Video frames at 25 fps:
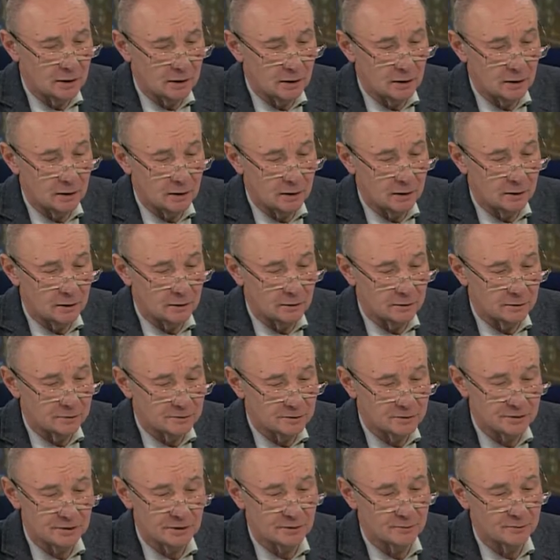а,
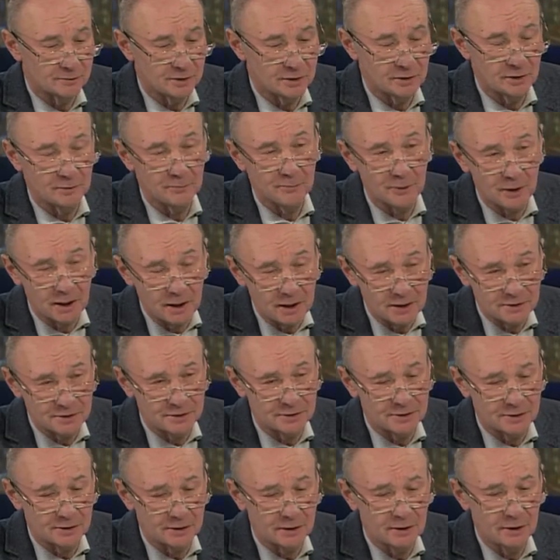на самом деле
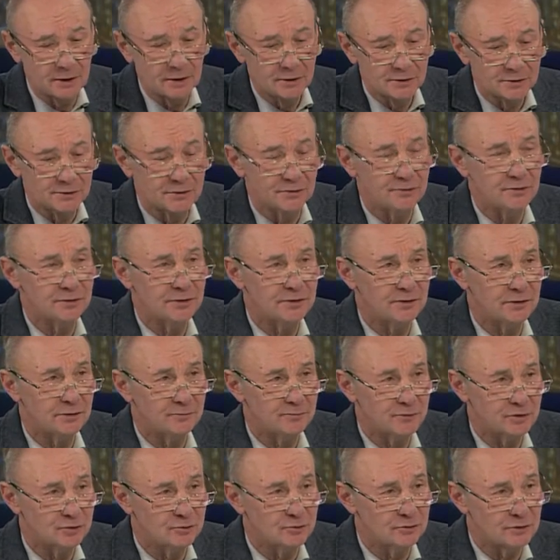праздник – Сегодня
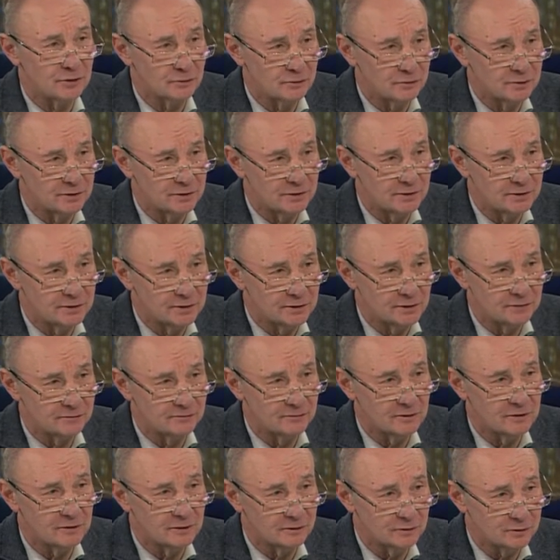Международный день
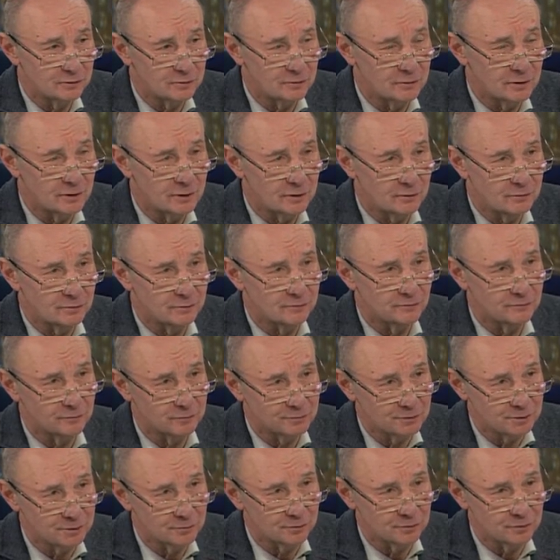волонтера, он, в
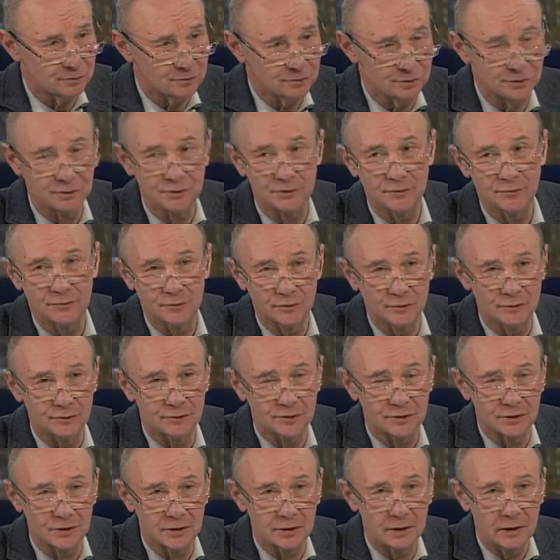общем, существует
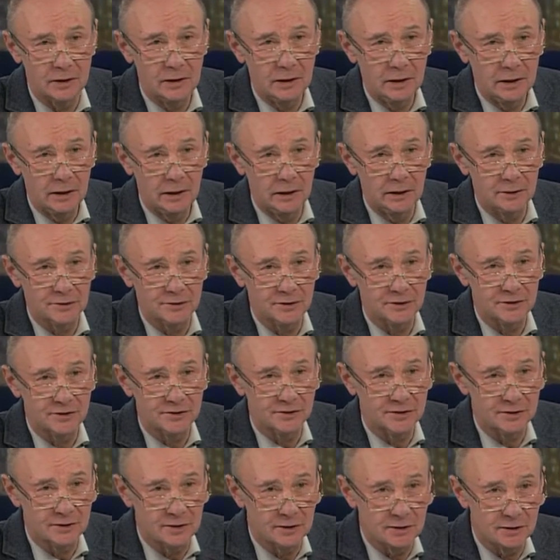уже
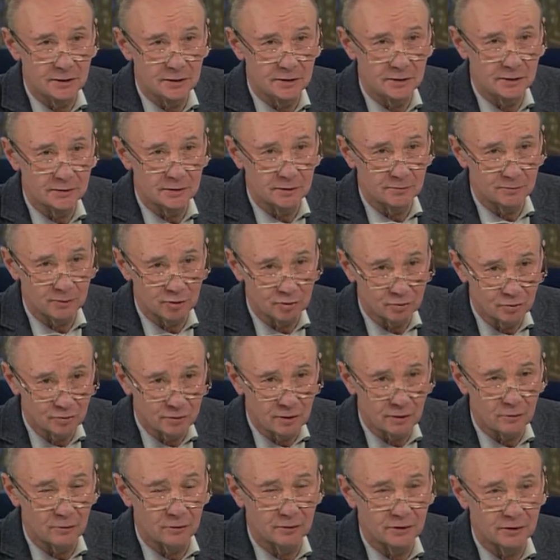30 э, лет, это
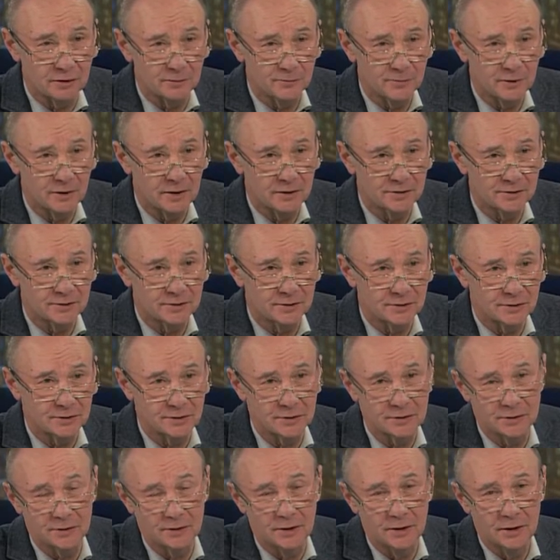международный праздник,
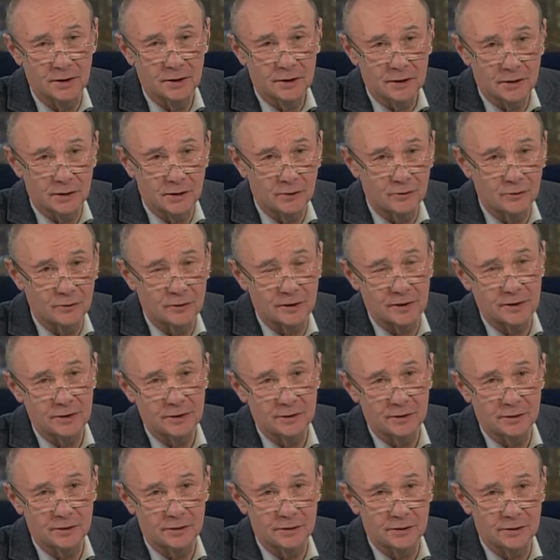и для
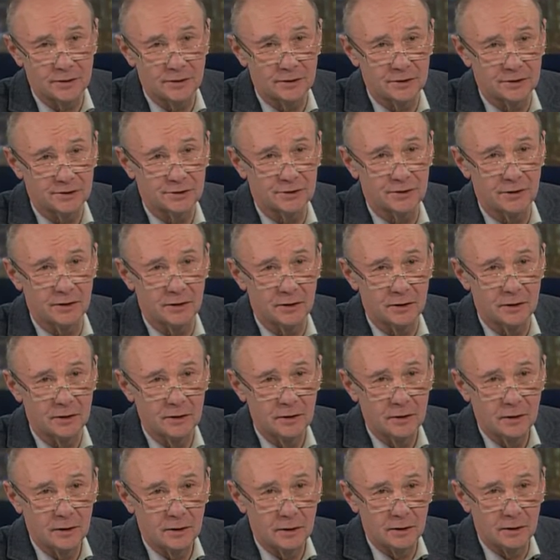Украины, конечно,
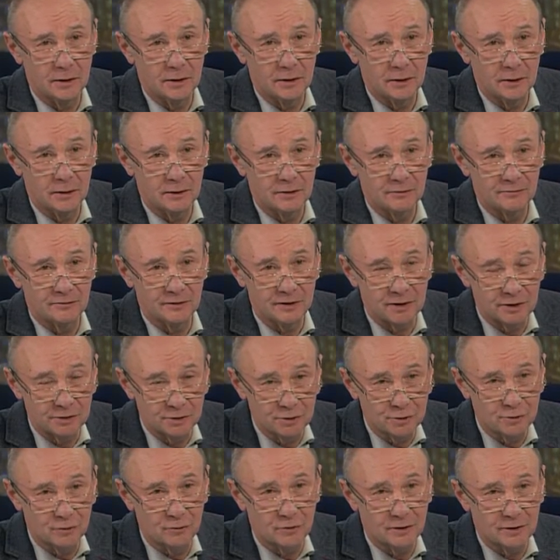э,
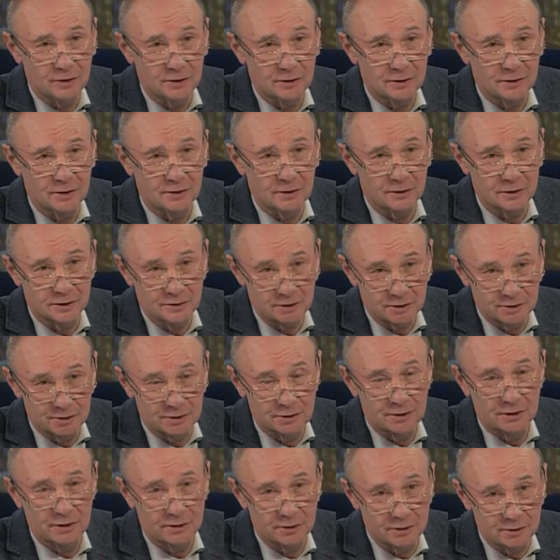волонтеры и этот
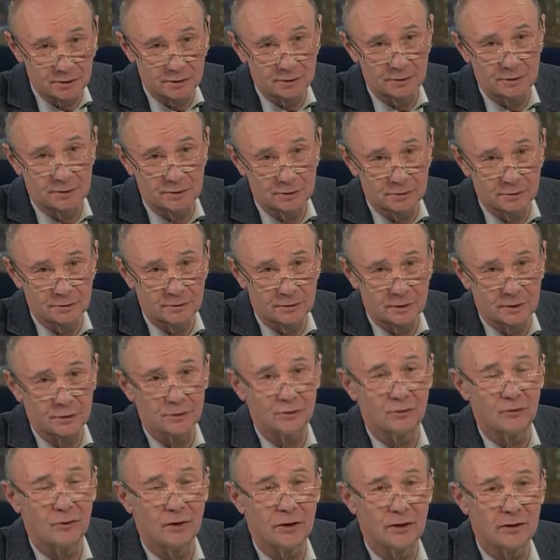день, они
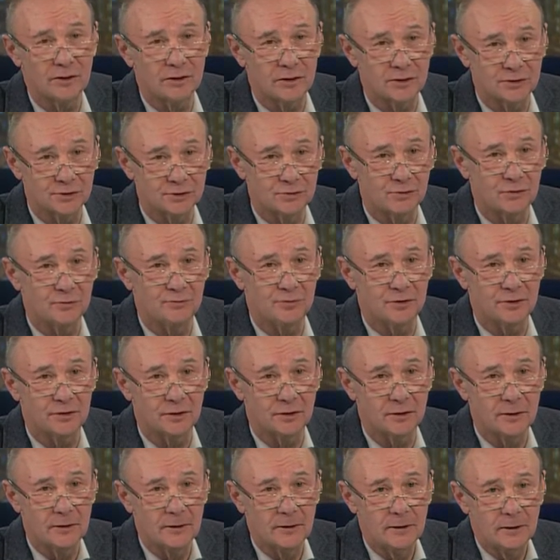актуальны,
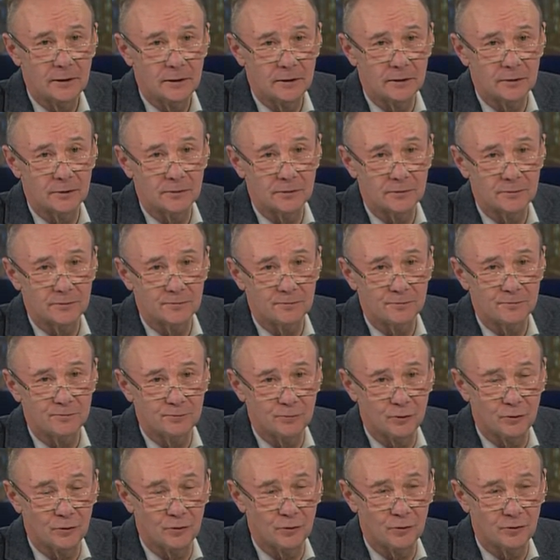особенно э,
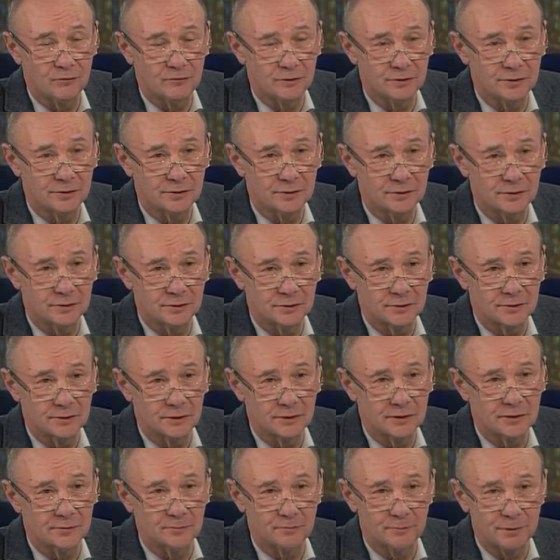по вот э,
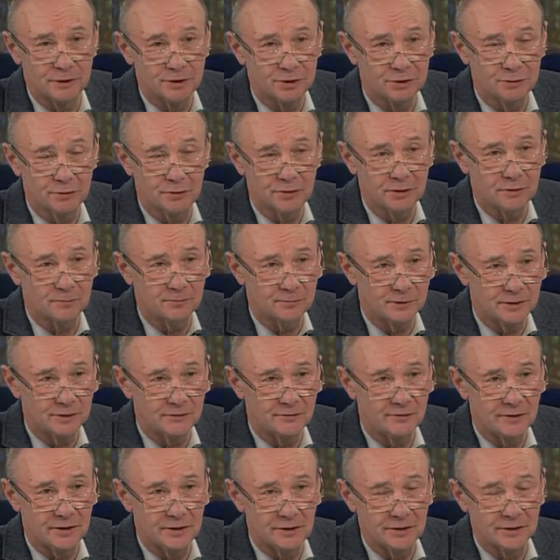таким подсчетам
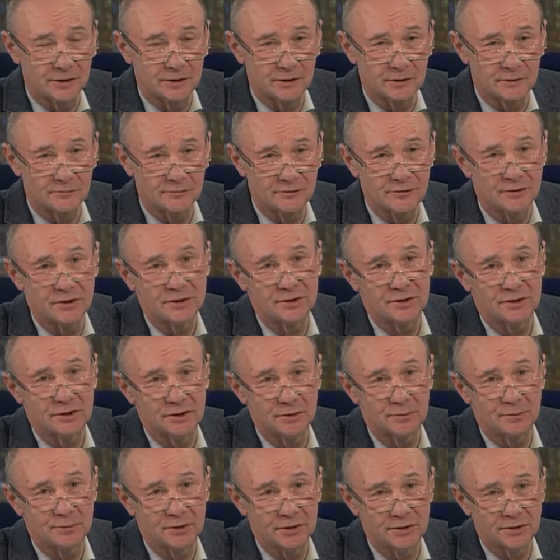предварительным,
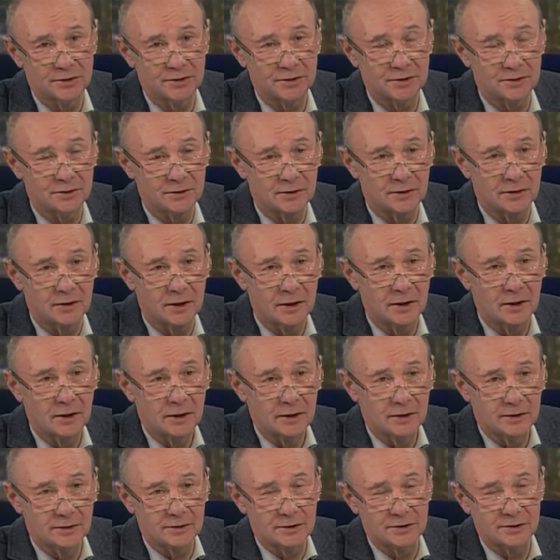23%
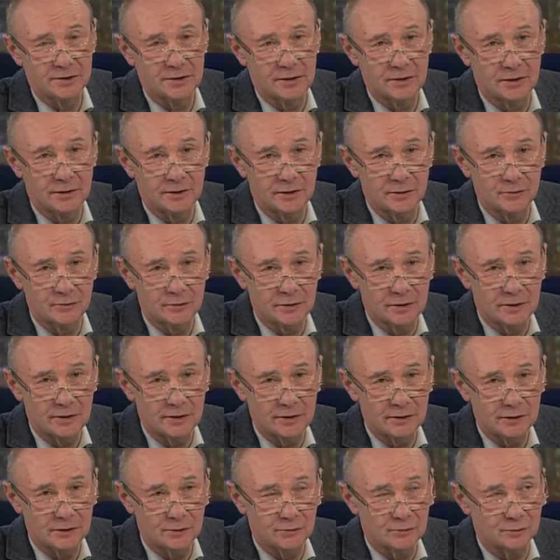населения
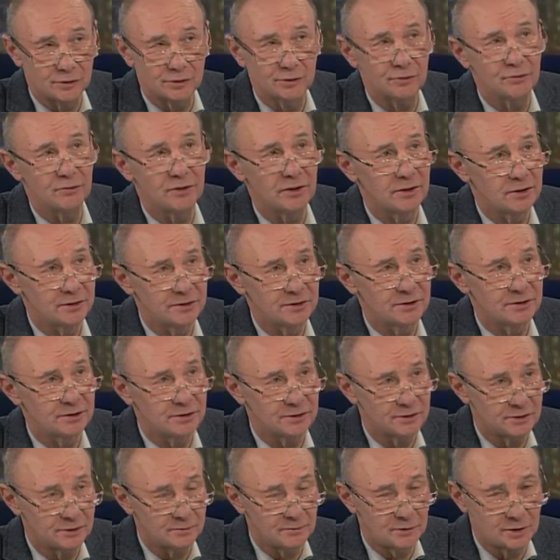Украины, то есть около
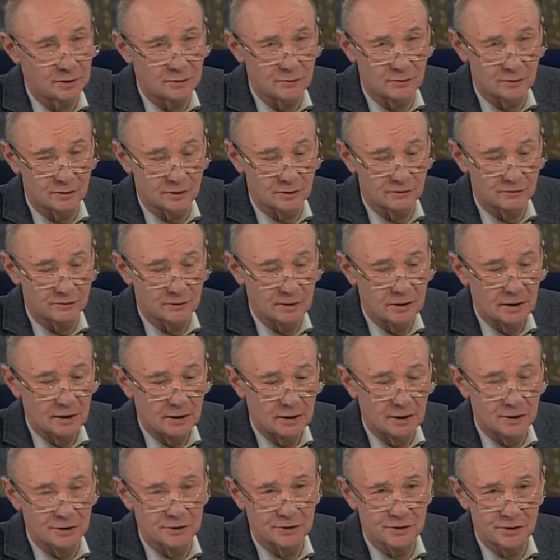10 миллионов
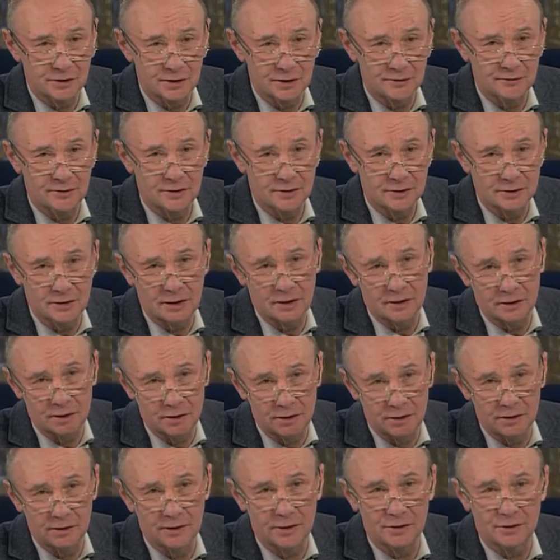э, человек, так
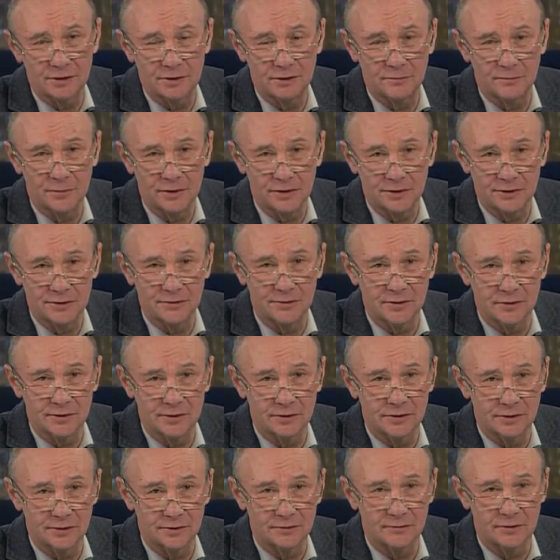или иначе были
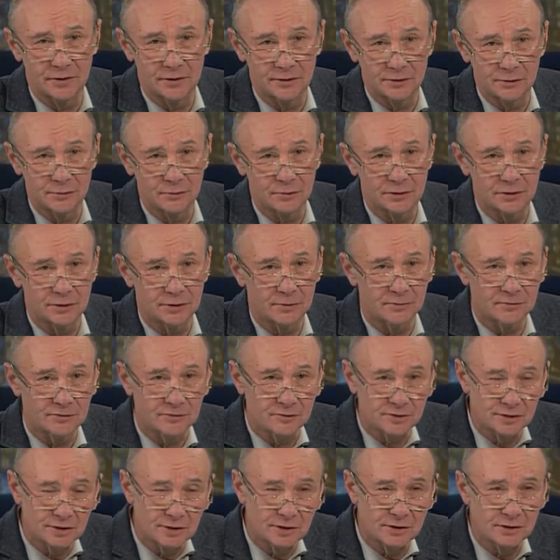связаны с волонтерским
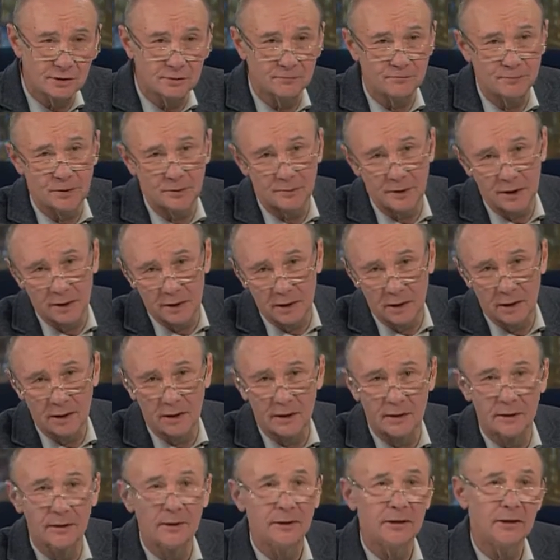движением,
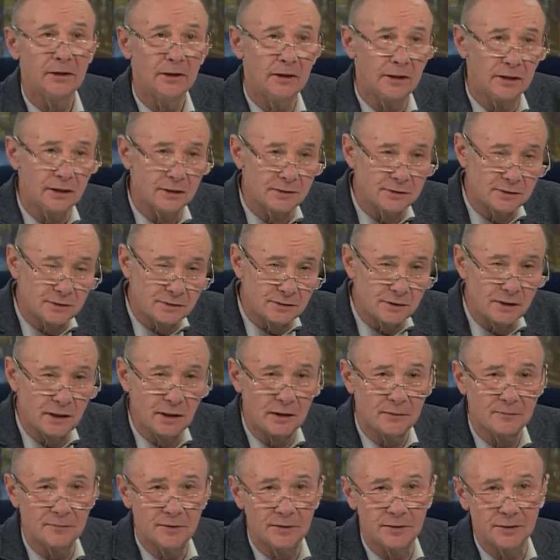помогали э,
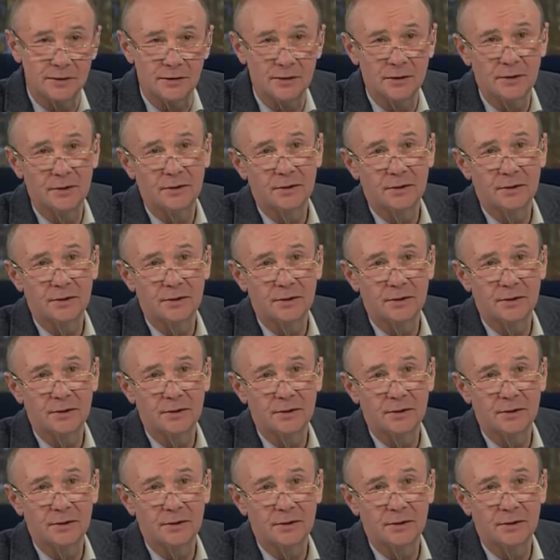деньгами,